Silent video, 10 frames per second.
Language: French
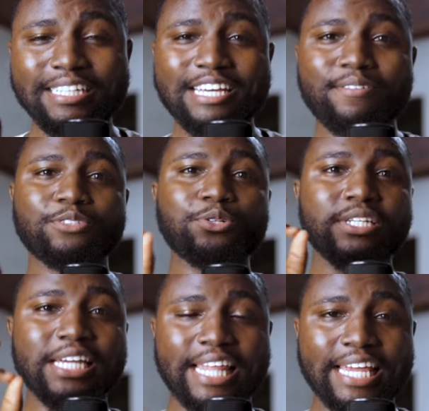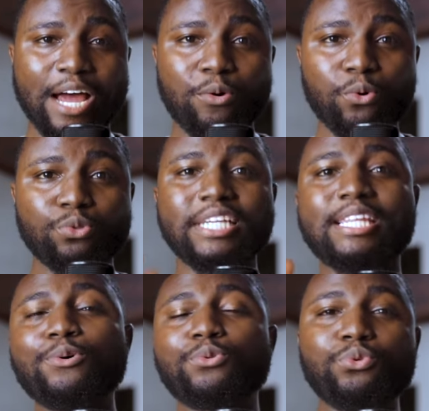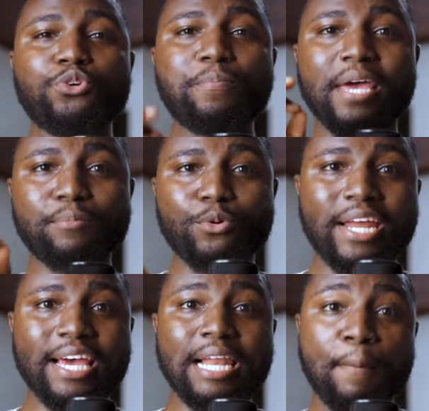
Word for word: l'intervention de Netanyahou, c'était au tour de Miad Moulin,